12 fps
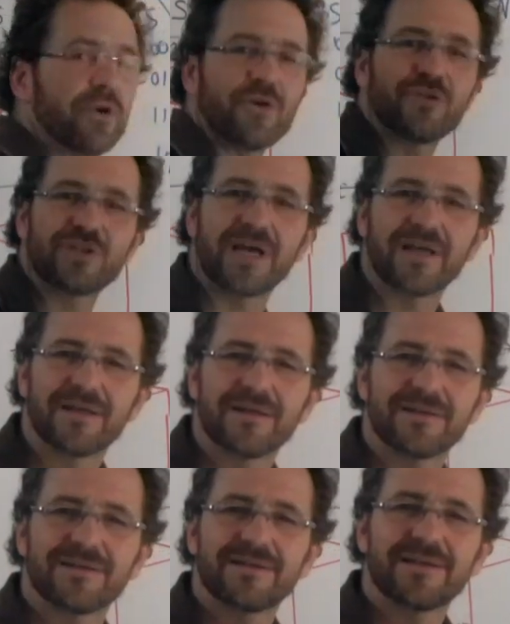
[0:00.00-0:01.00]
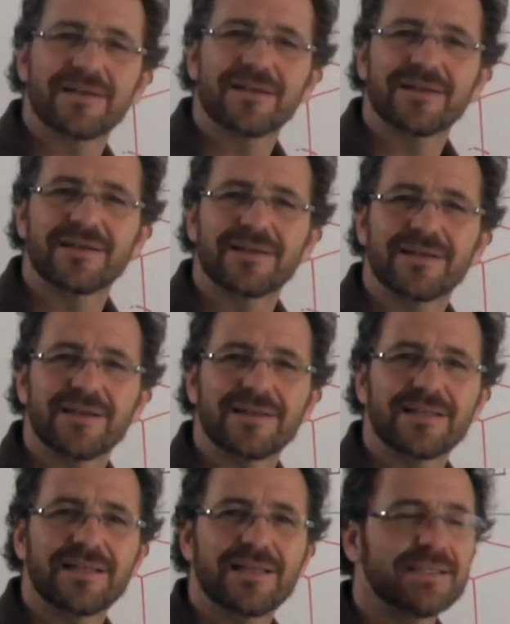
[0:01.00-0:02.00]
ya no rota.
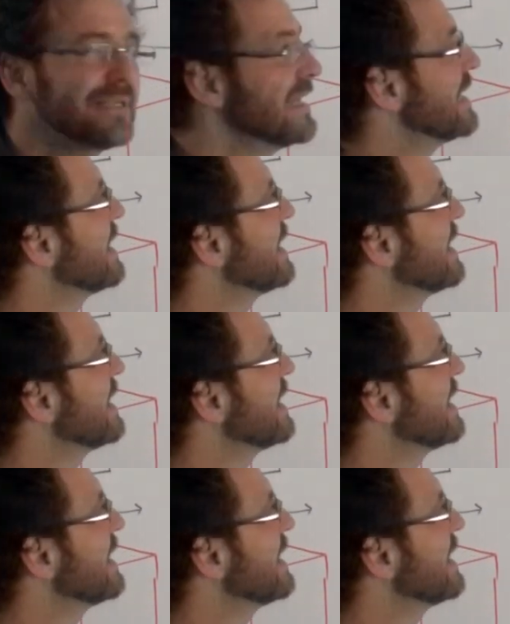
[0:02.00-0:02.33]
¿Entendéis?